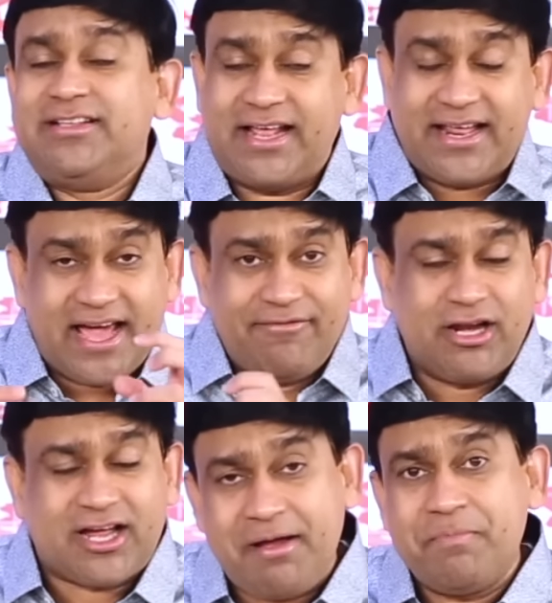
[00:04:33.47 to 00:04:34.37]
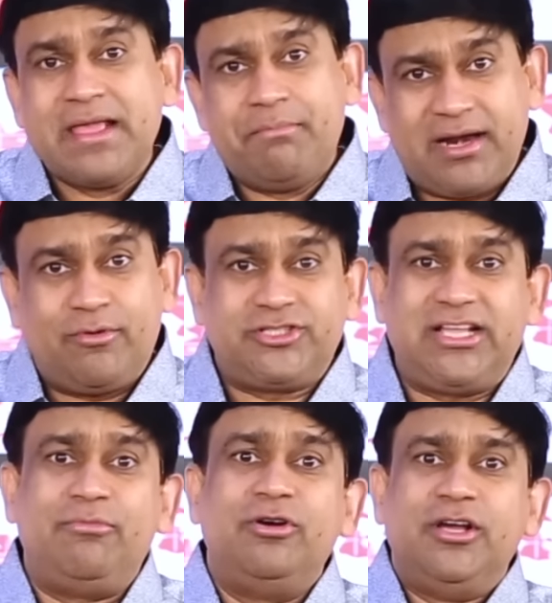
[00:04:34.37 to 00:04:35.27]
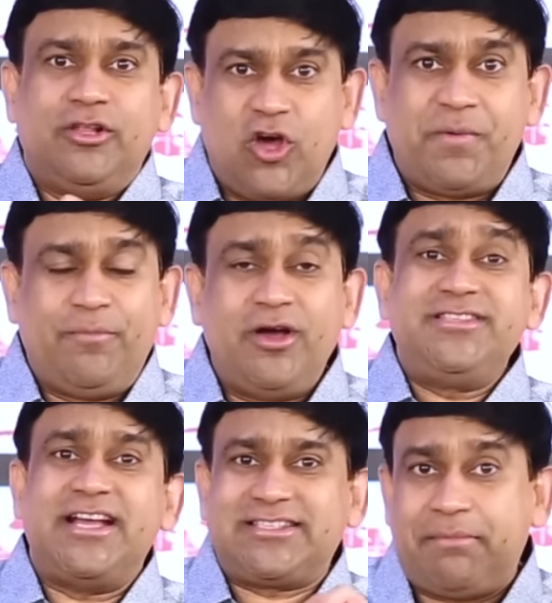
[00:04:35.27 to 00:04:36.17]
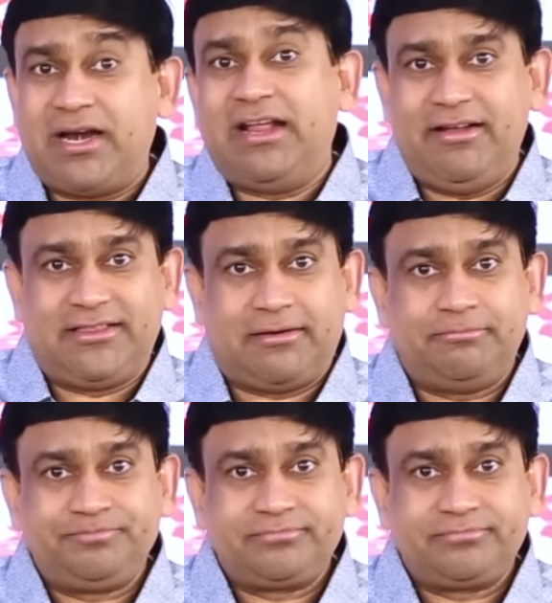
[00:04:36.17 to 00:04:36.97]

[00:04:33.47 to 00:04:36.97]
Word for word: దెన్ అగైన్ విల్ కమ్ మనం వస్తాము లోపల భోజనం చేస్తాం మళ్ళీ వెళ్తాం